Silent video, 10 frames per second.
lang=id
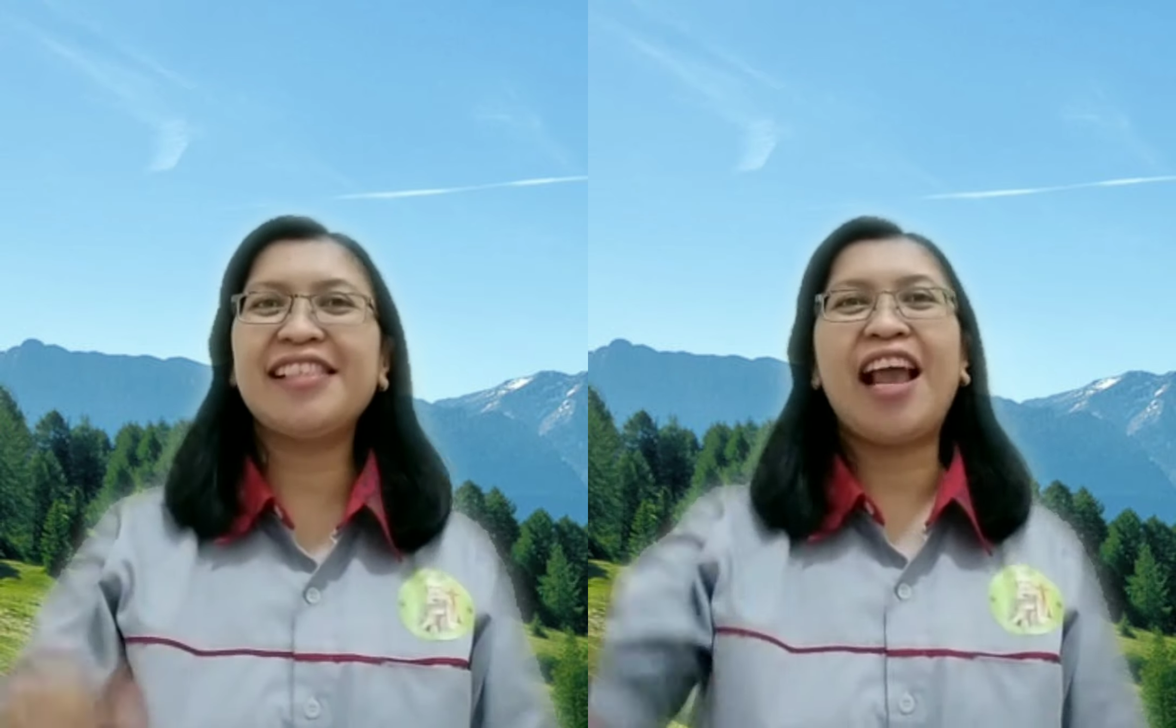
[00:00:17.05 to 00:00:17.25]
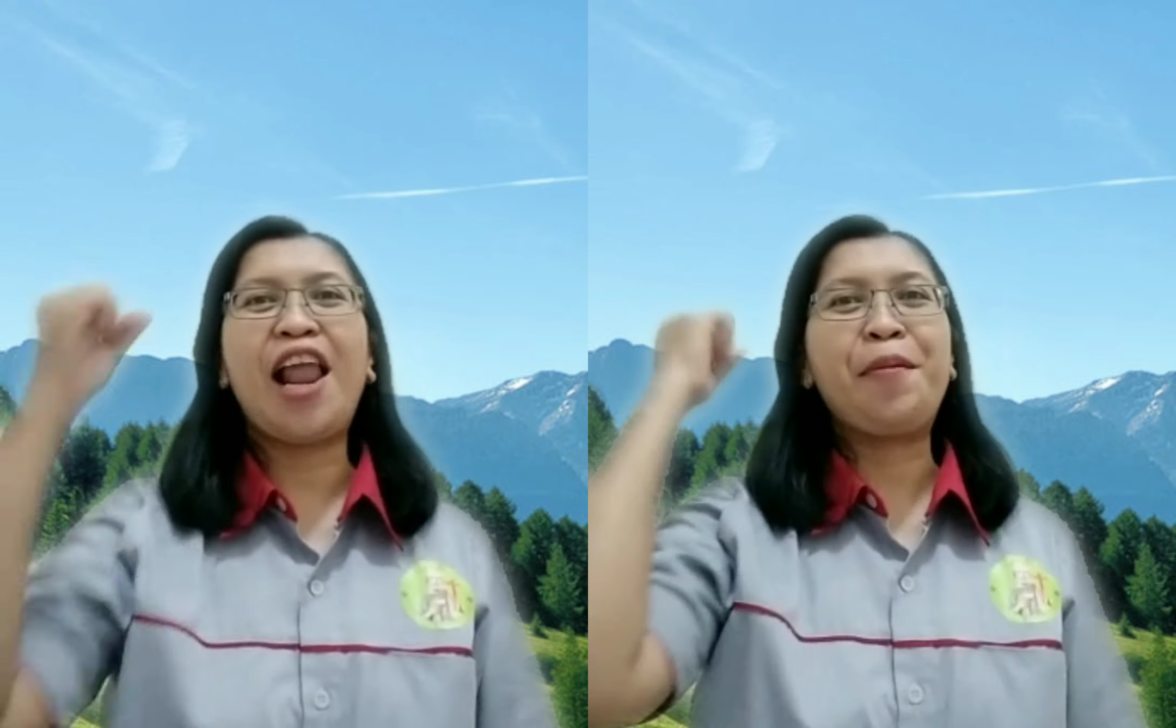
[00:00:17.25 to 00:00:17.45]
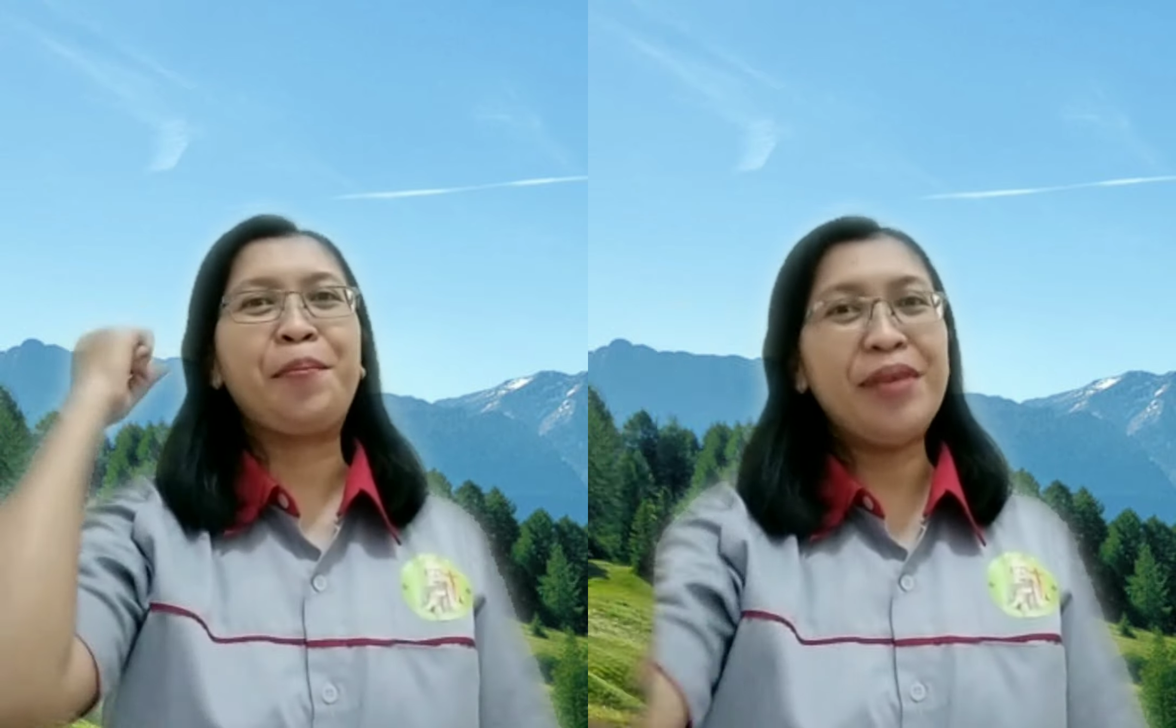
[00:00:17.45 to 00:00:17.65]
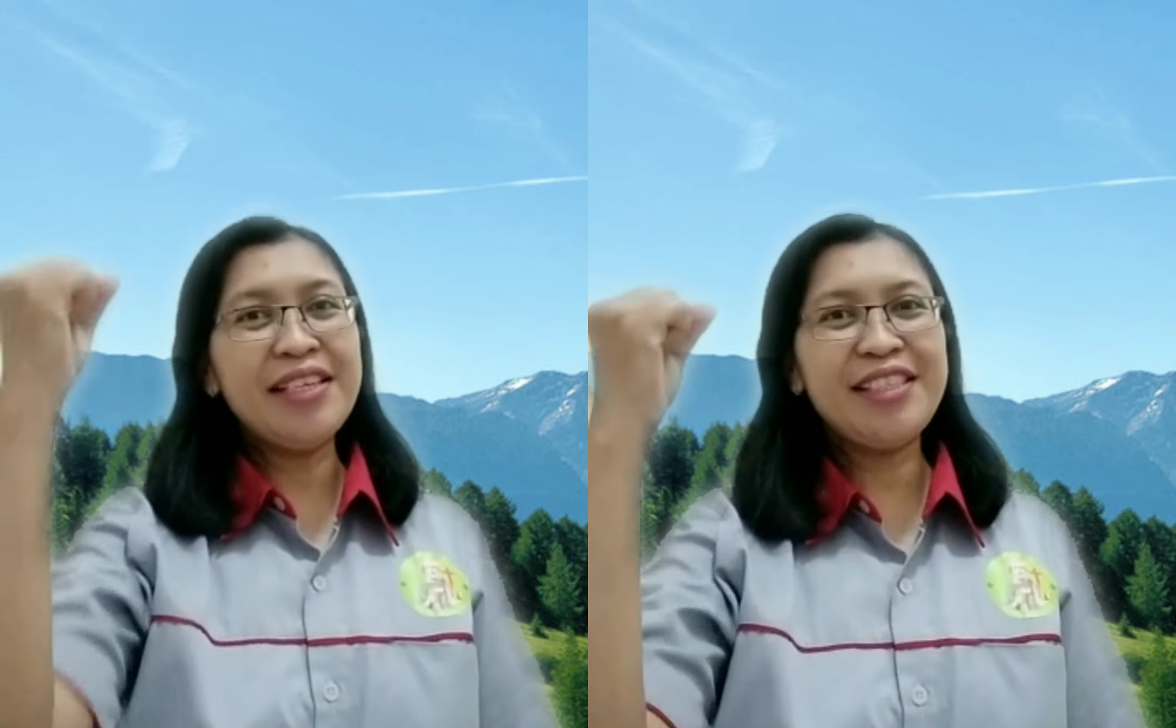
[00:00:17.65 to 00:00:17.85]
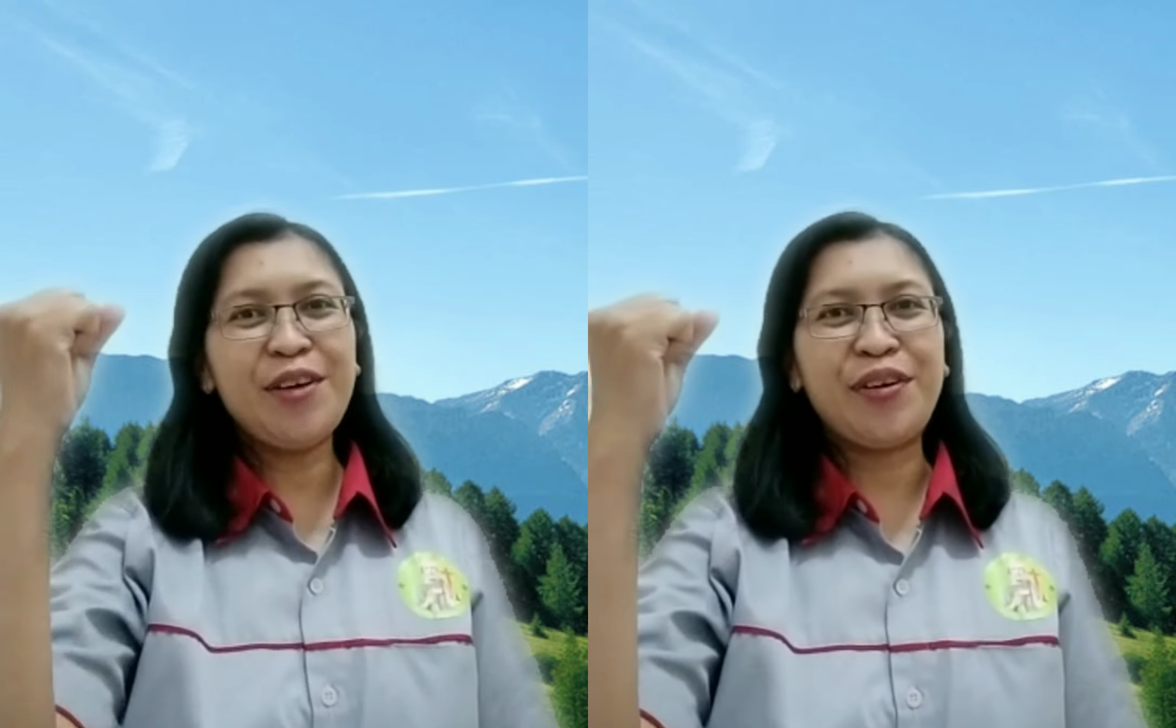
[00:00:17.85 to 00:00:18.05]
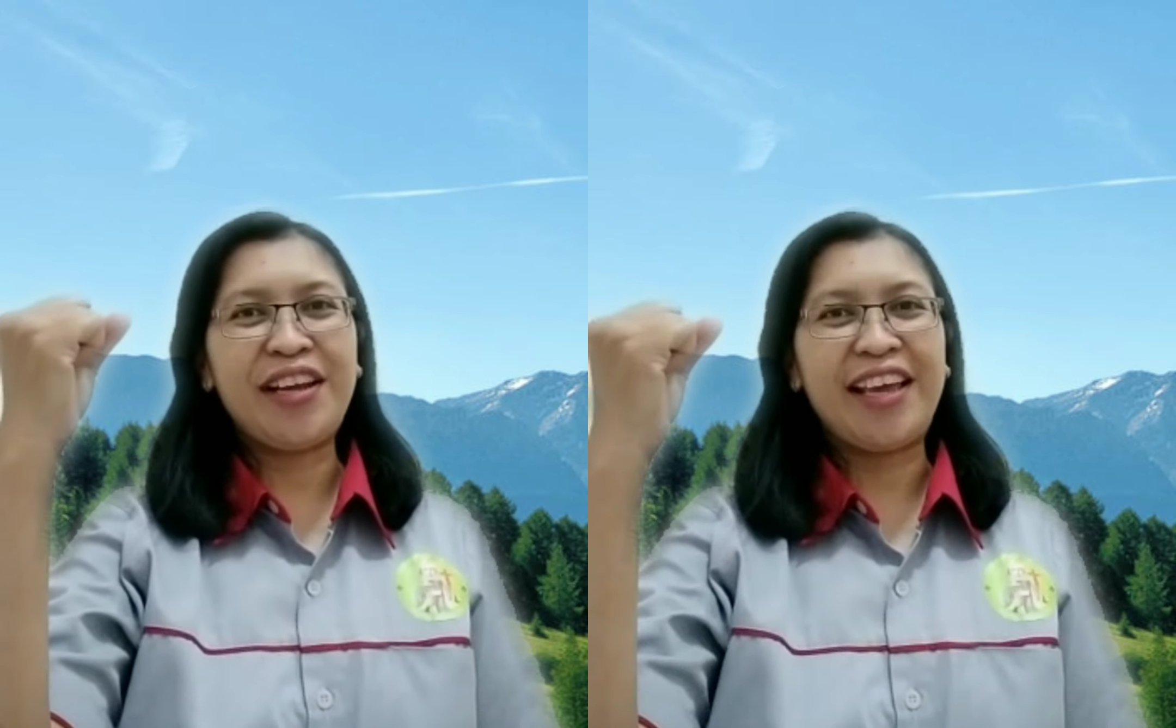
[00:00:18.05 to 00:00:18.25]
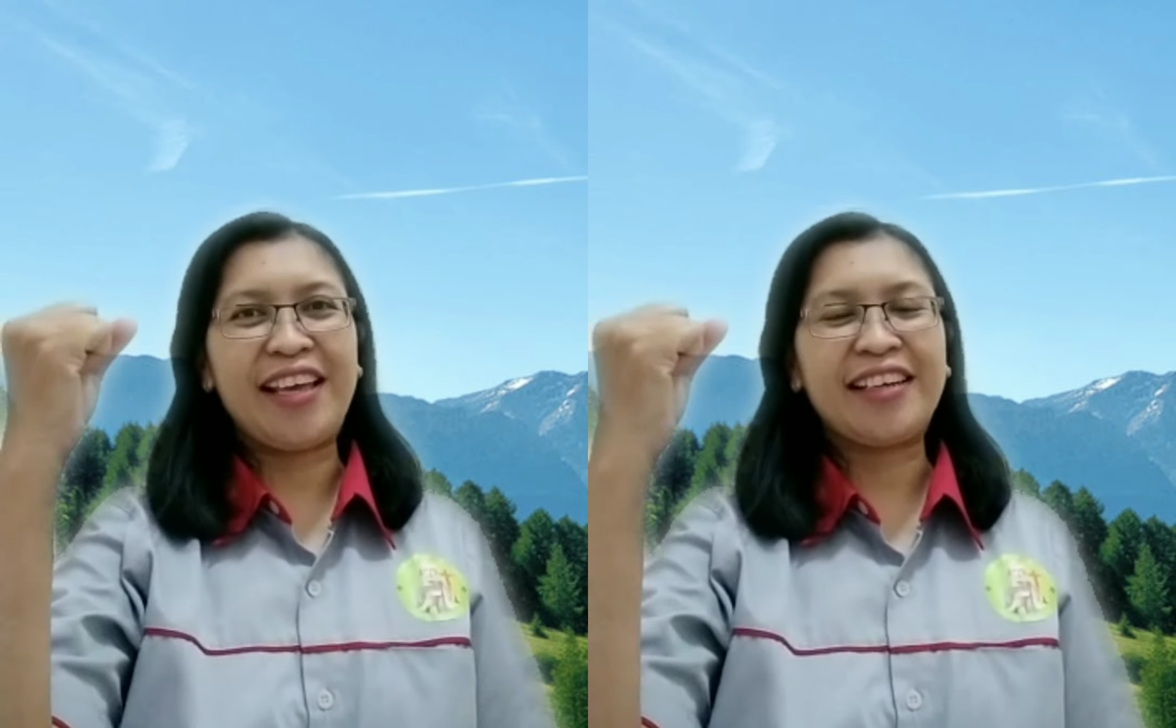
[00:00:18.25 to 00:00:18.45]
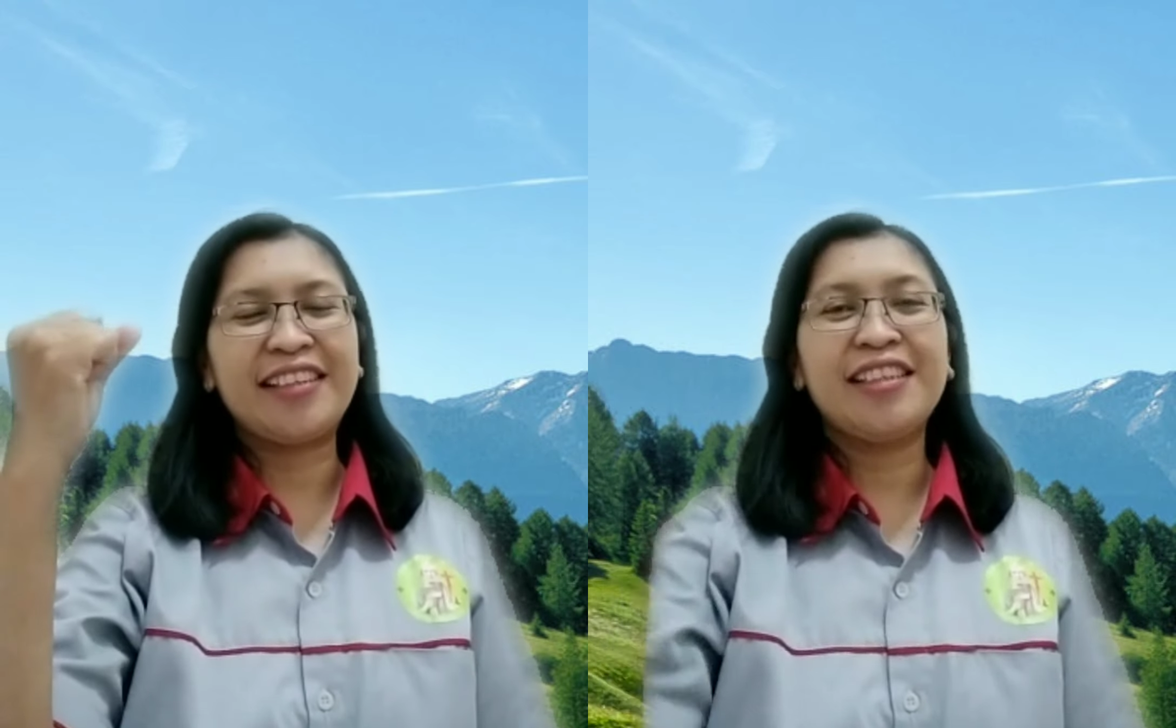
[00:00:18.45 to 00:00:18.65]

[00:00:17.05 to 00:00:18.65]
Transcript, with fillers: salam misioner.